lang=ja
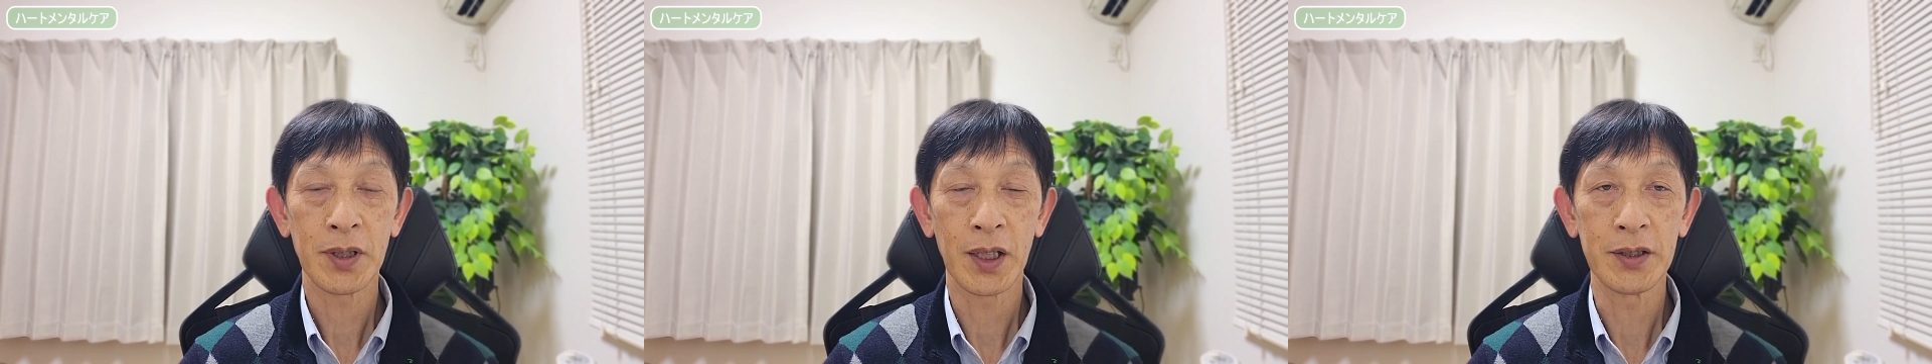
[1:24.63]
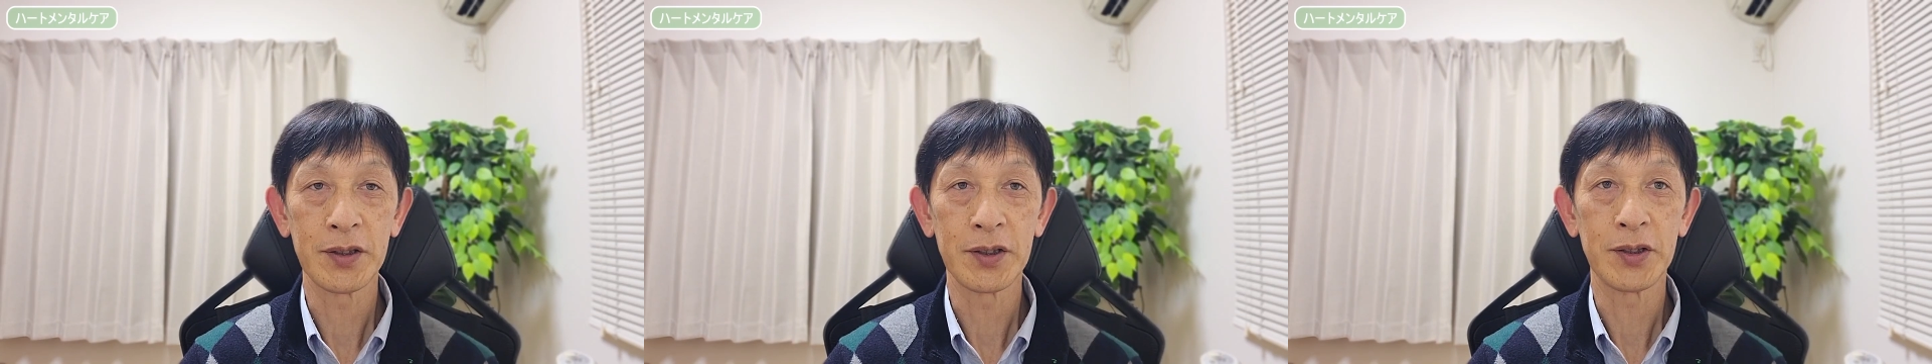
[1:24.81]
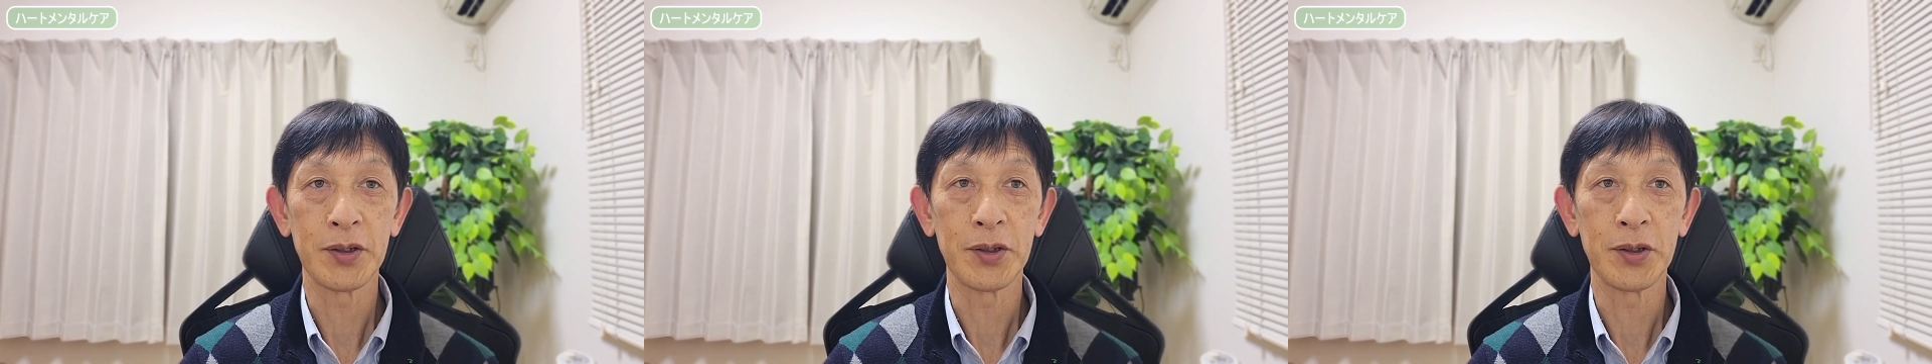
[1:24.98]

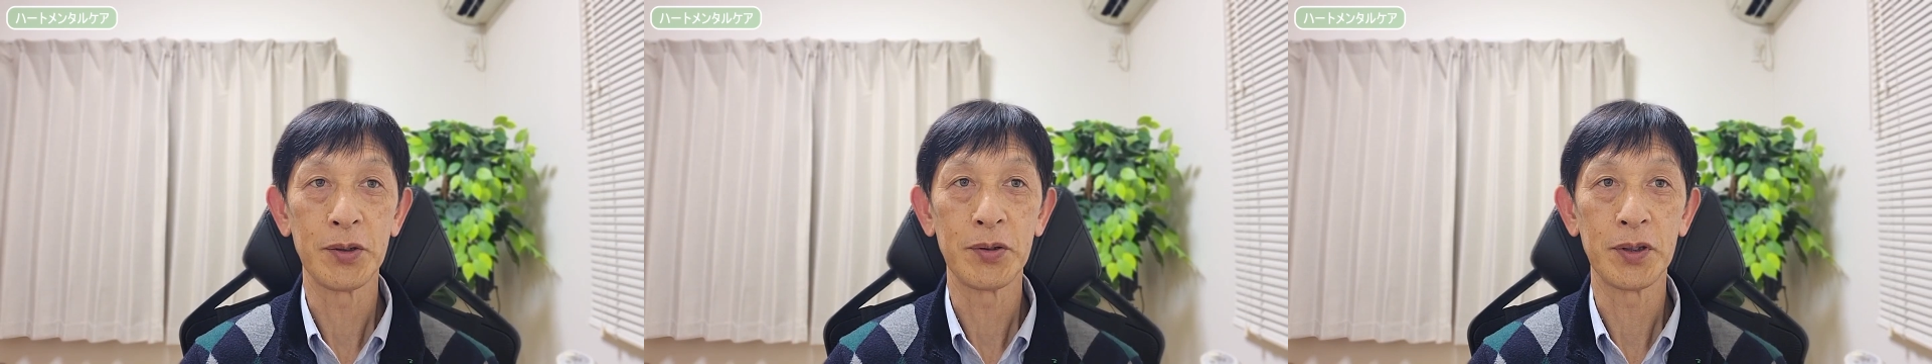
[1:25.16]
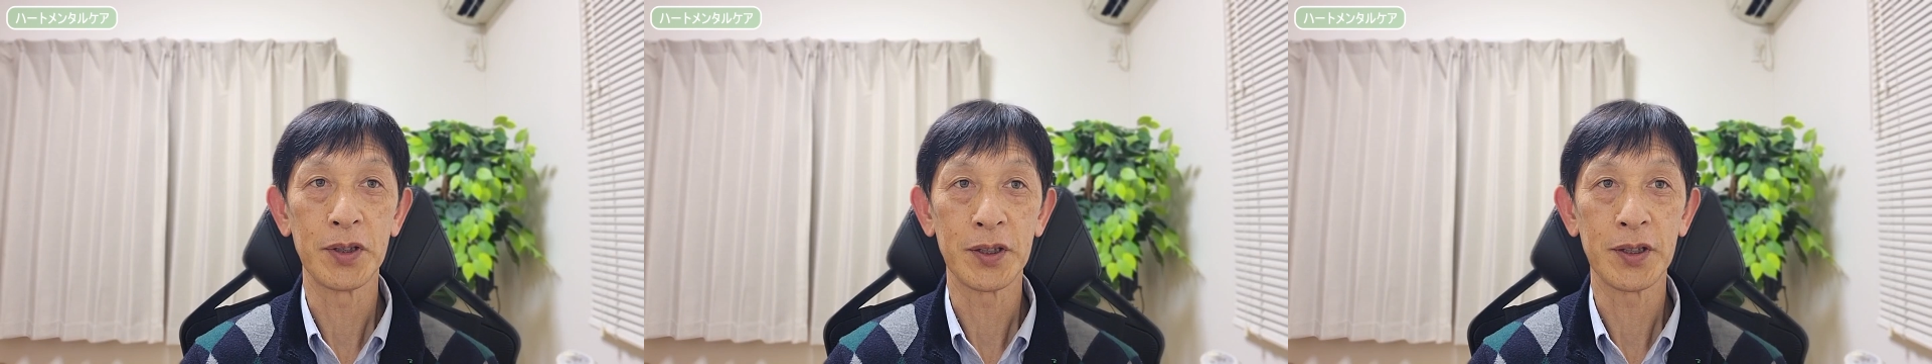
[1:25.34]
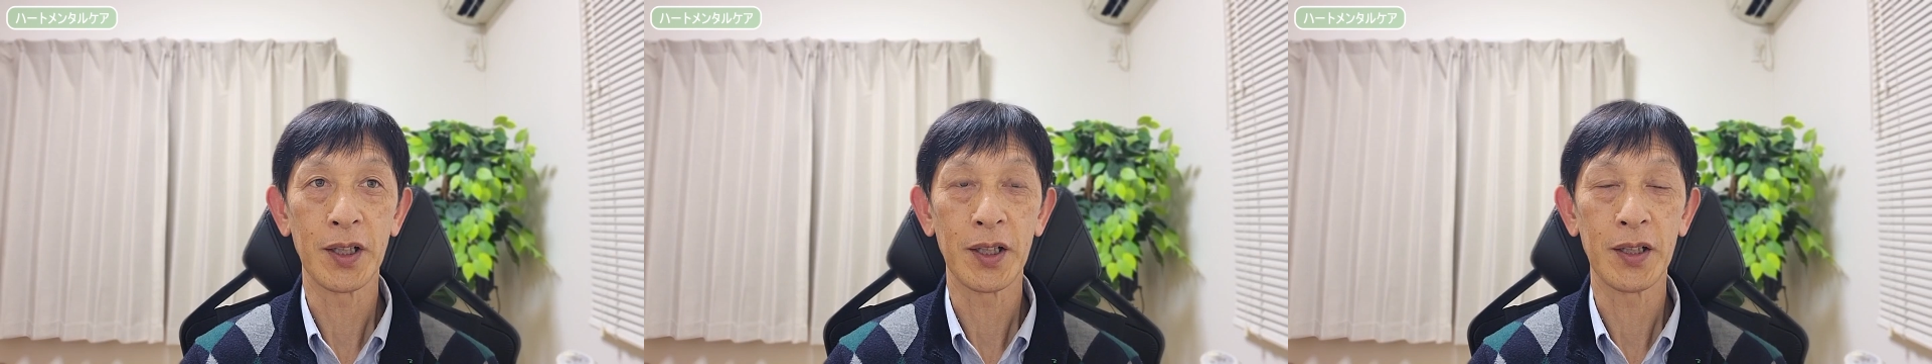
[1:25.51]
感じるよう
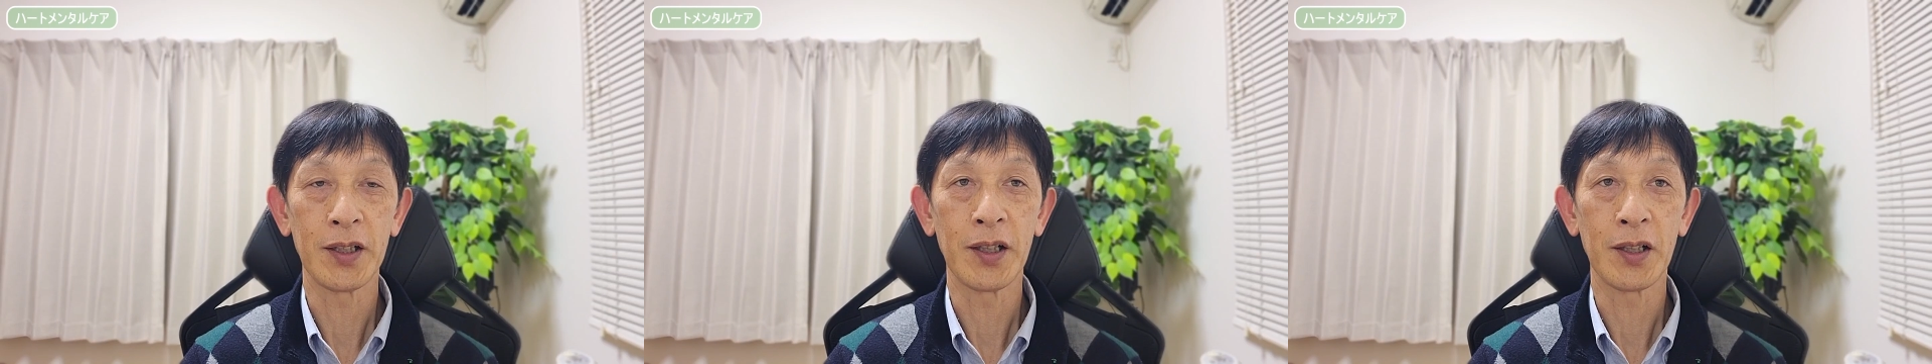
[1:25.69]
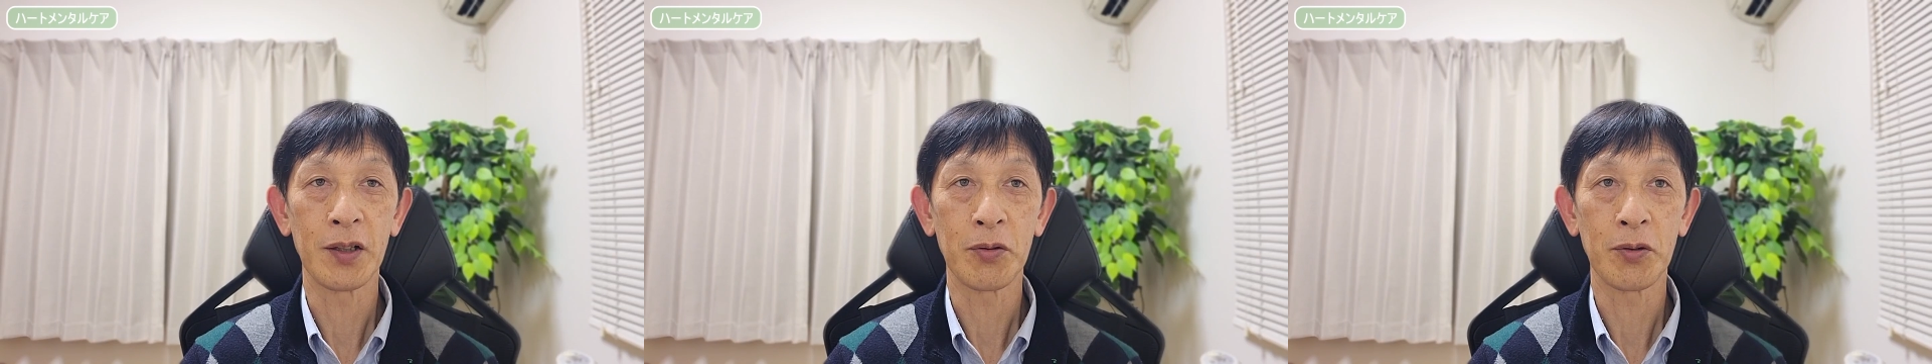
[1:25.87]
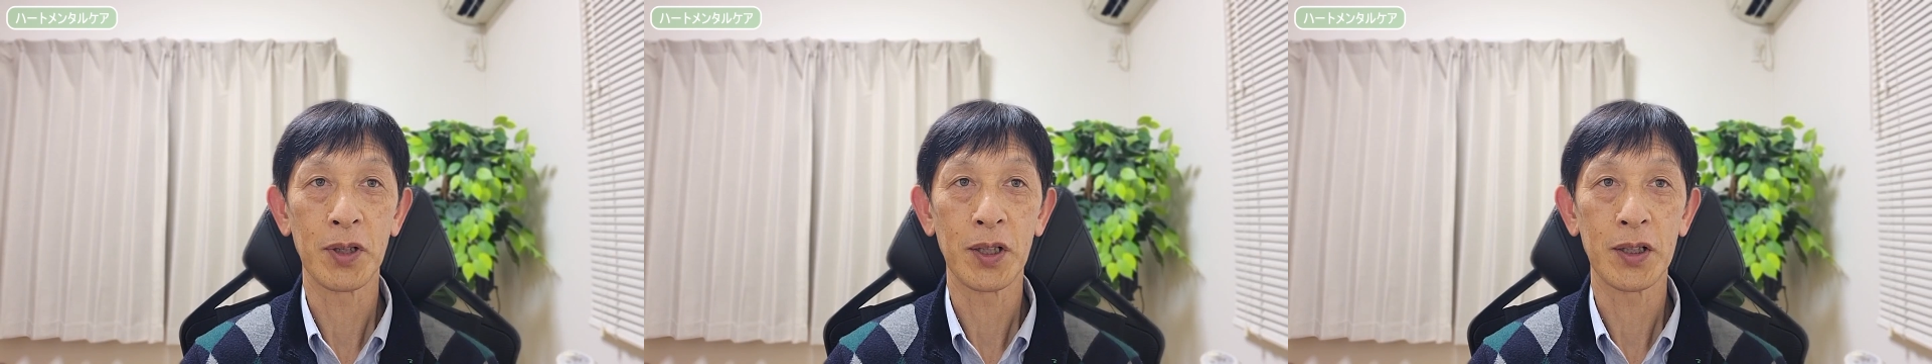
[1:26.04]
にしたりだ
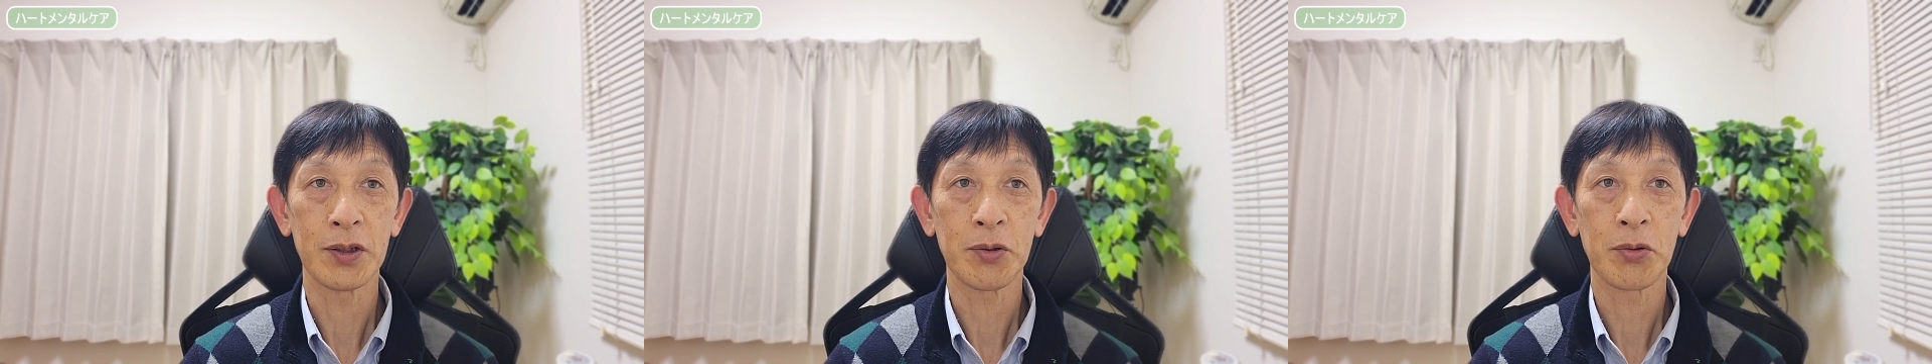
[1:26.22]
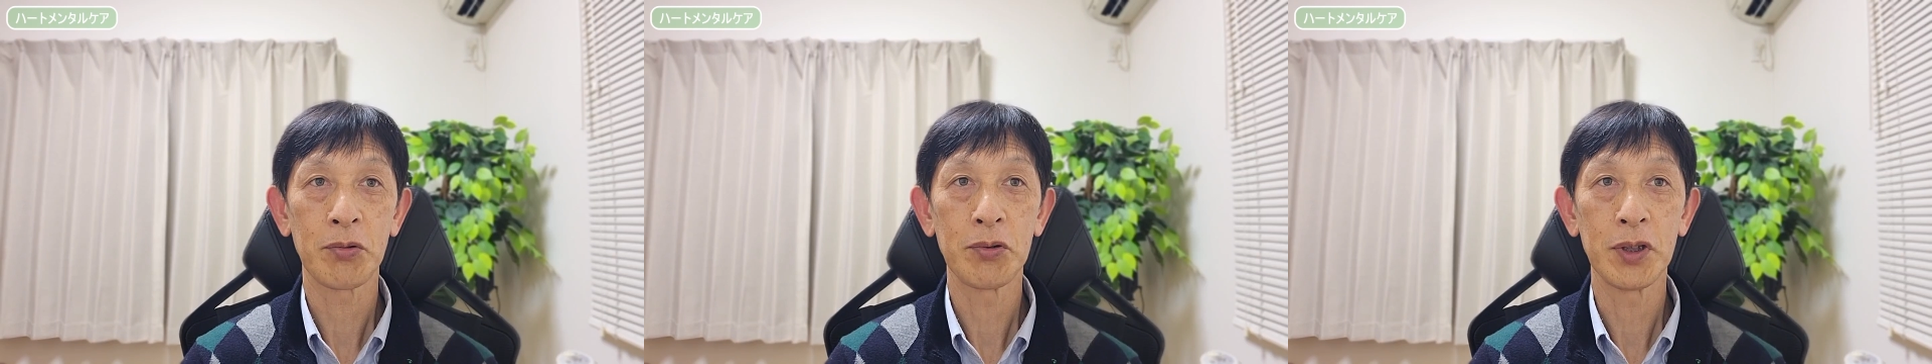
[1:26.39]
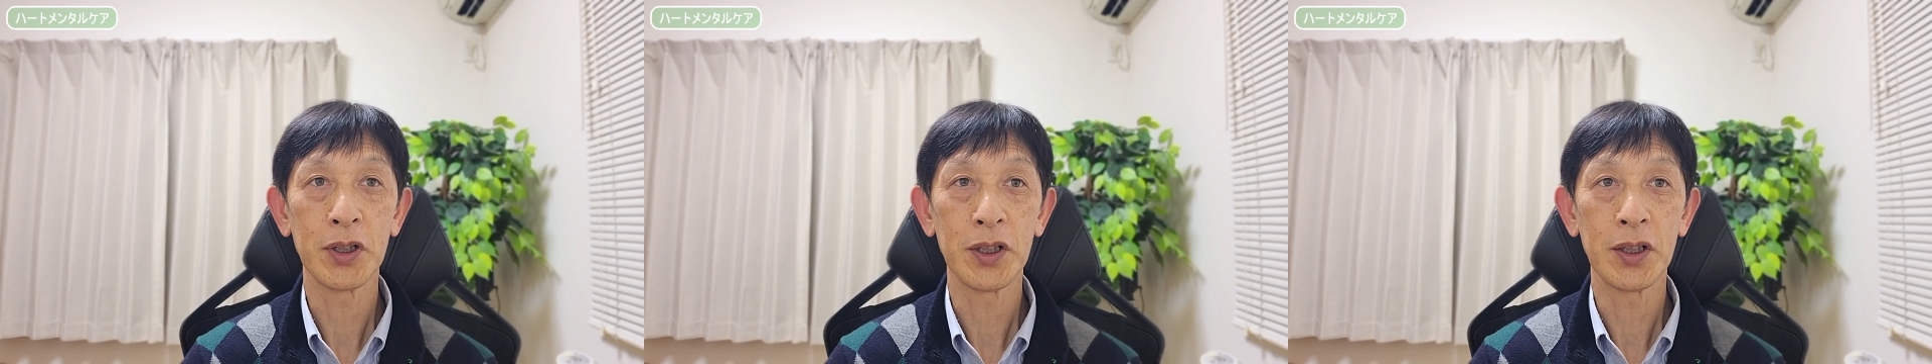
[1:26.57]
とか、そ
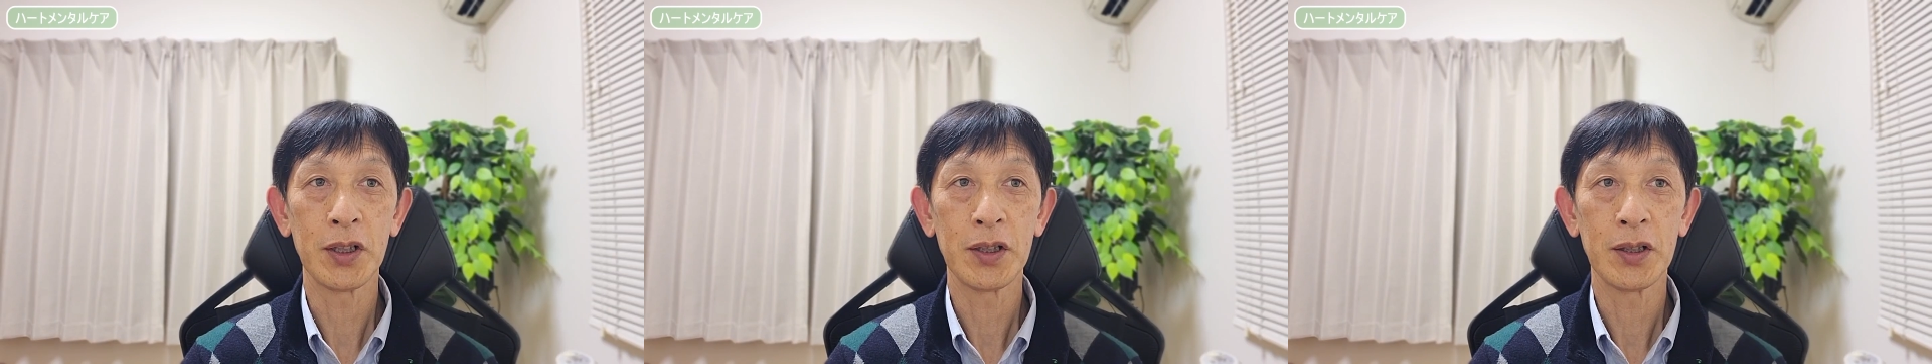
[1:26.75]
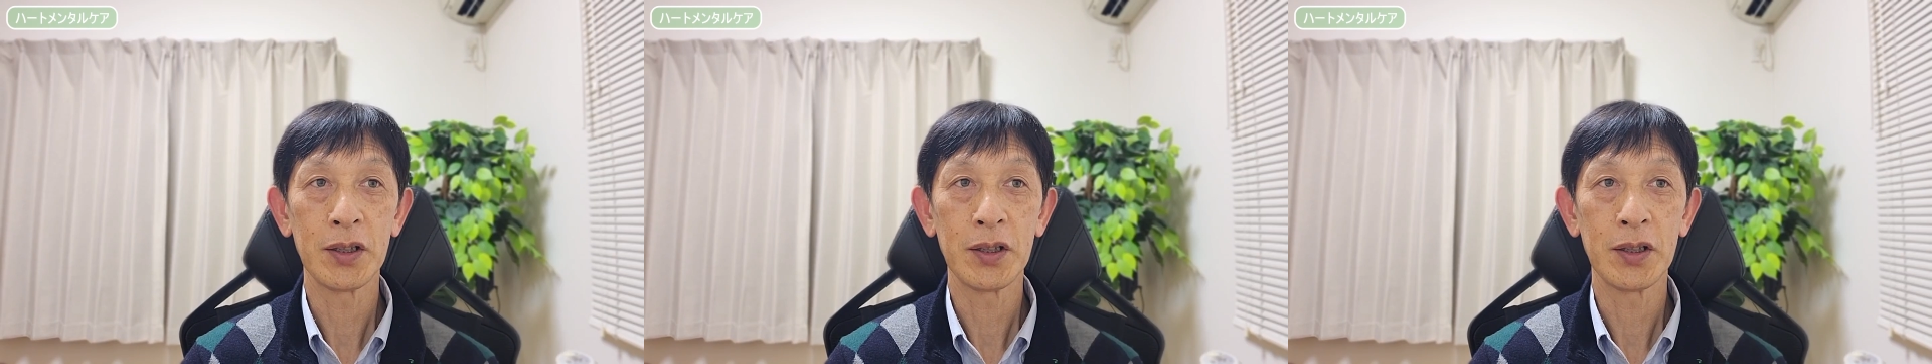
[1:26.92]
こに